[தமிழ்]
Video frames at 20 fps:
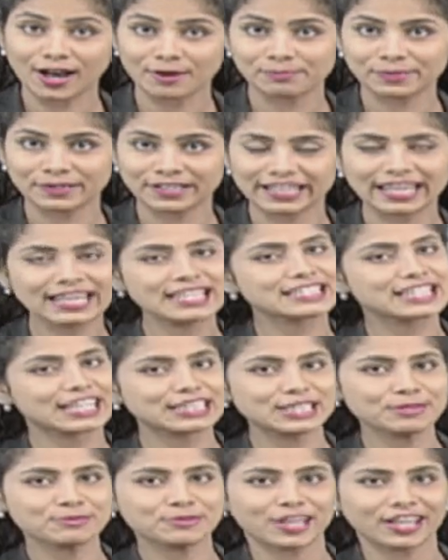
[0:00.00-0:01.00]
அப்படியே
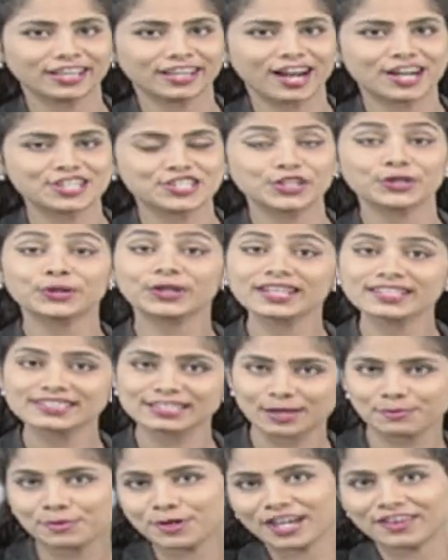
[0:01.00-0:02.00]
சத்யம் தொலைக்காட்சியோட
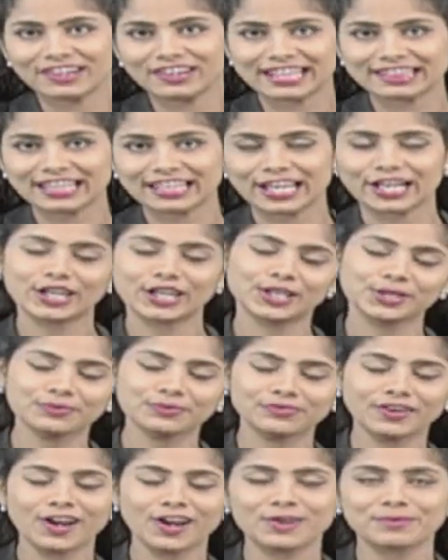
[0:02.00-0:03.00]
சமூக
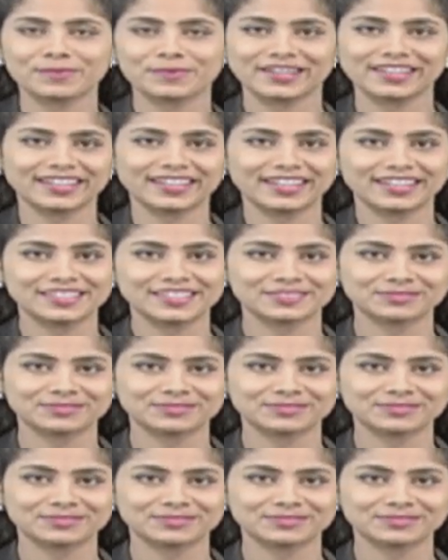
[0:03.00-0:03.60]
வலைத்தளங்களையும் ஃபாலோ பண்ணுங்க